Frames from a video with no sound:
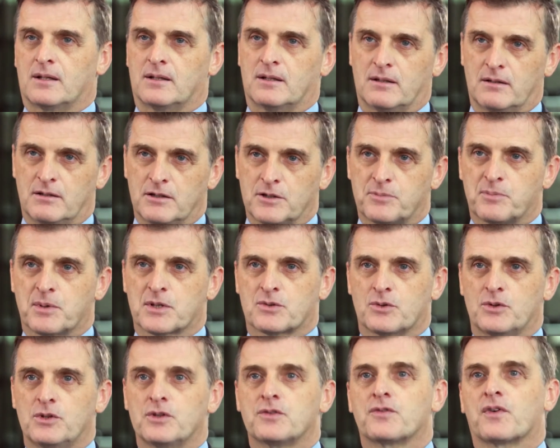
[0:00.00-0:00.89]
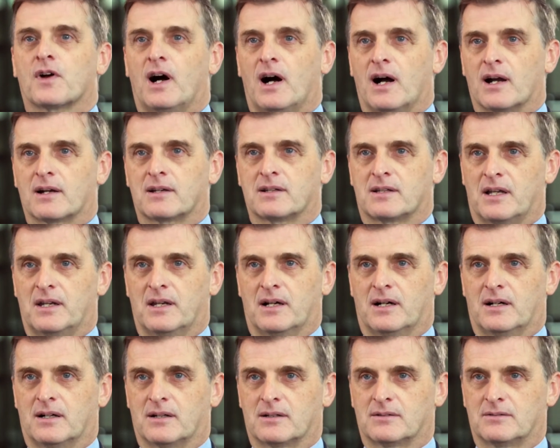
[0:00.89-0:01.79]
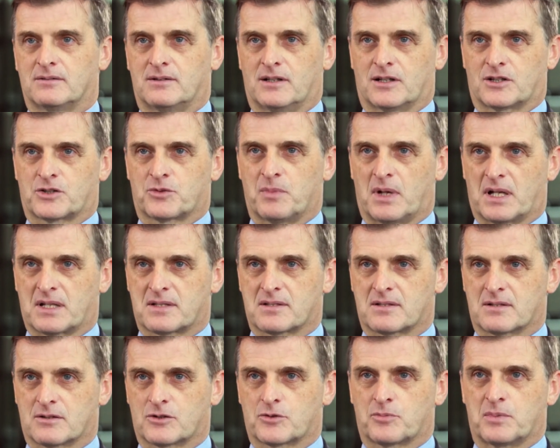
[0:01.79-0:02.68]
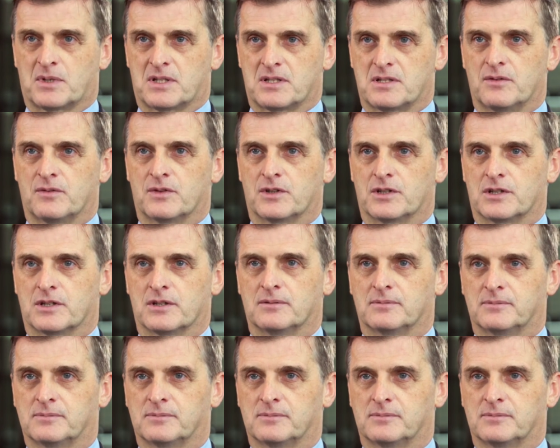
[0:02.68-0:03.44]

Äh, ich persönlich frage danach, nach Schmerzen spezifisch.